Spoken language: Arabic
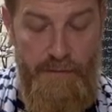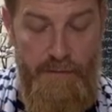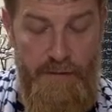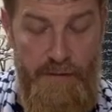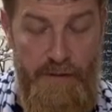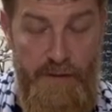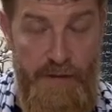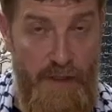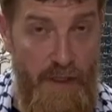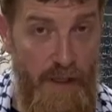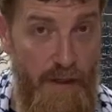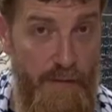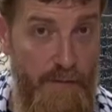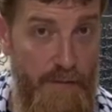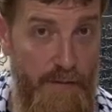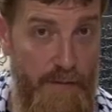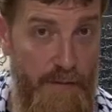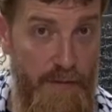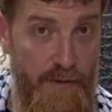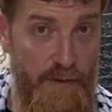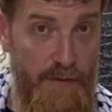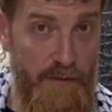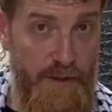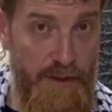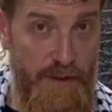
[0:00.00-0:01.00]
اسحب
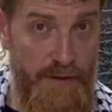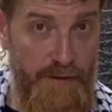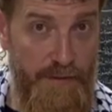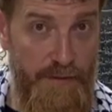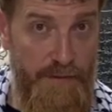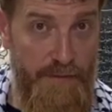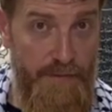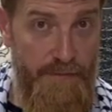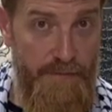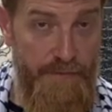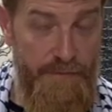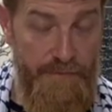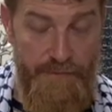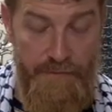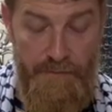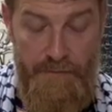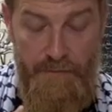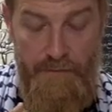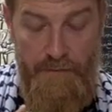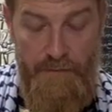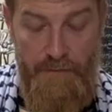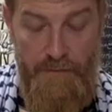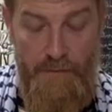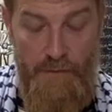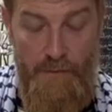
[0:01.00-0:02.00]
البيض
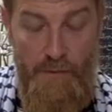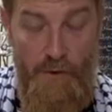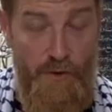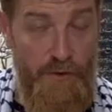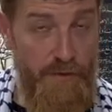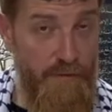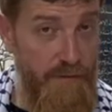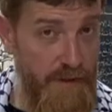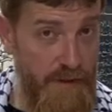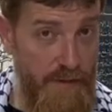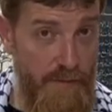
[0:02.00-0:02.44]
وحط بيض